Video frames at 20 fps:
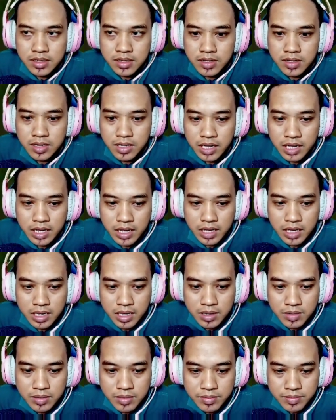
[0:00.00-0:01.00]
Oke,
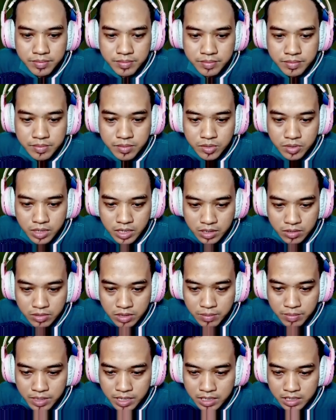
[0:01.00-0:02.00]
hmm mungkin udah
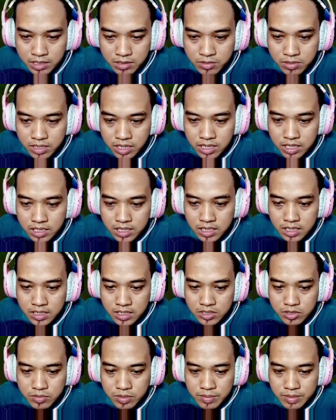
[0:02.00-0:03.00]
pada tidur kali ya.
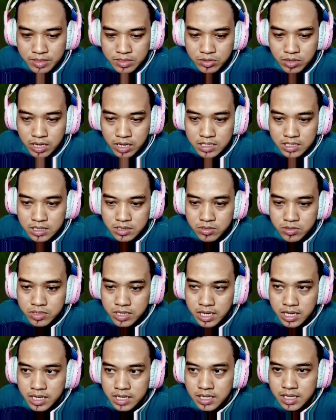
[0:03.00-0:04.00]
Coba masuk aja dulu deh,
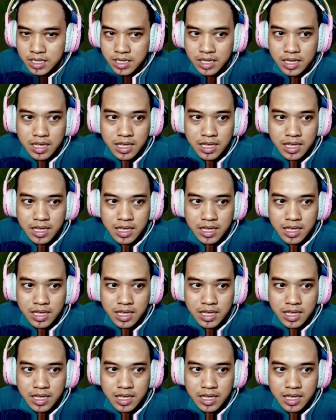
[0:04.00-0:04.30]
tanya.